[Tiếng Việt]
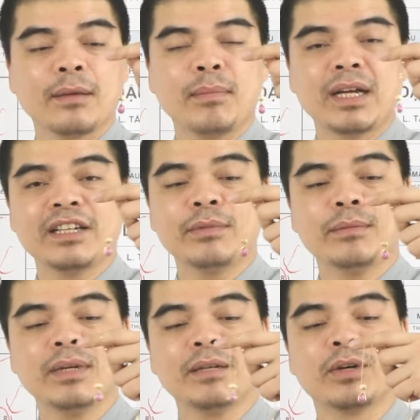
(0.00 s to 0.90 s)
mang theo
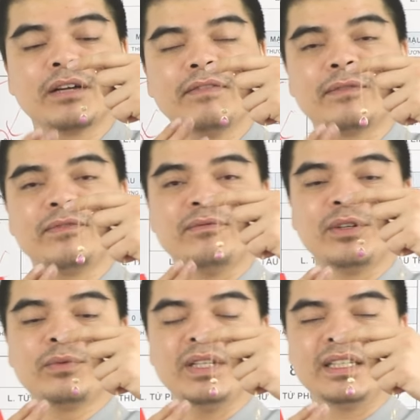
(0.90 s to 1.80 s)
bên mình một cái vật phẩm
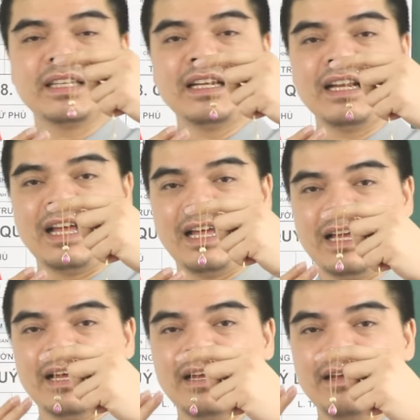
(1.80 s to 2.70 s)
phong thủy tên
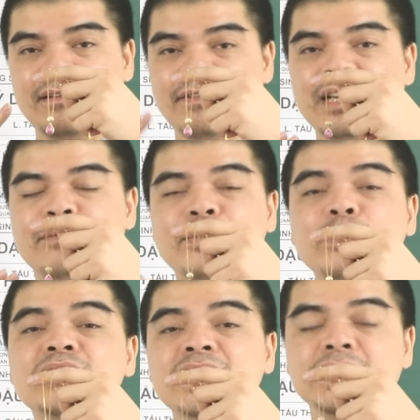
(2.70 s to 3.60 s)
là Vạn
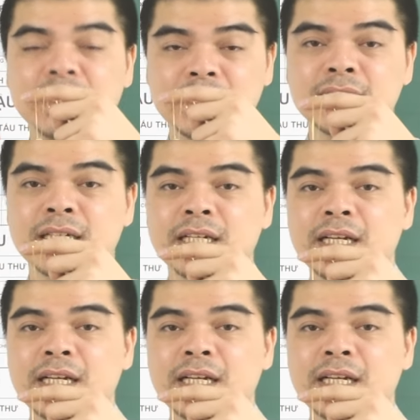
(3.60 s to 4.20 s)
Phúc Tri Nhân.